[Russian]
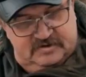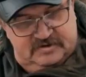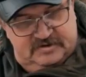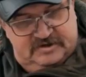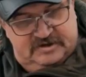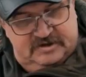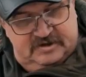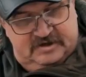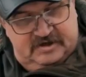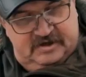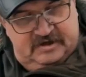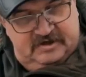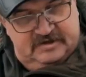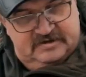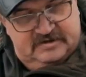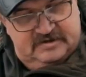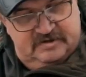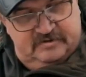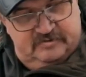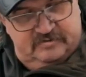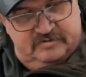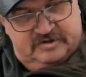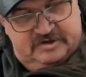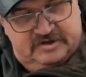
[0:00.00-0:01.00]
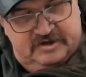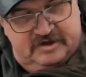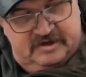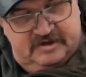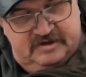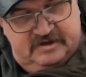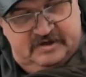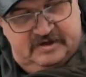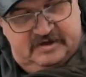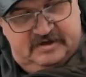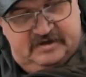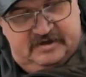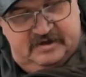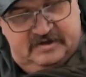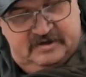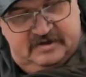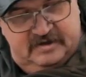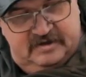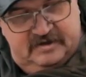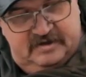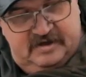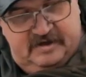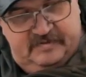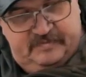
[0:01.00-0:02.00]
Считается лучше это
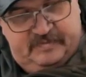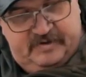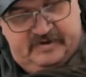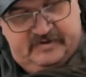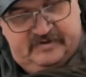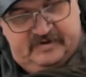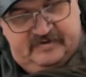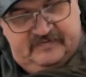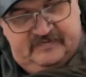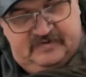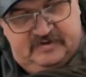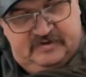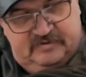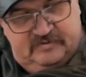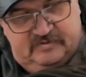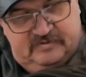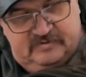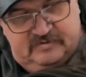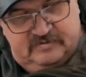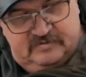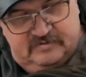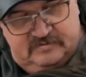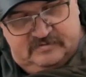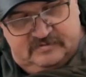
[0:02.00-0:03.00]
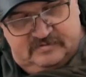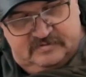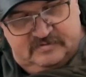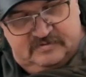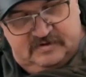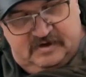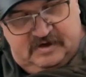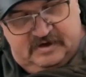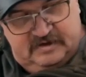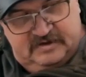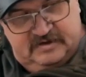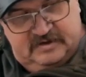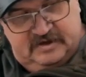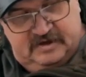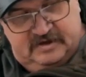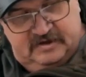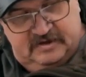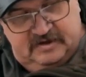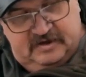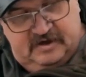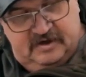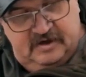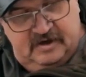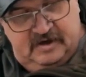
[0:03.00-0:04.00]
где-то на половину
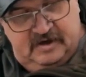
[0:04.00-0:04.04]
антенки.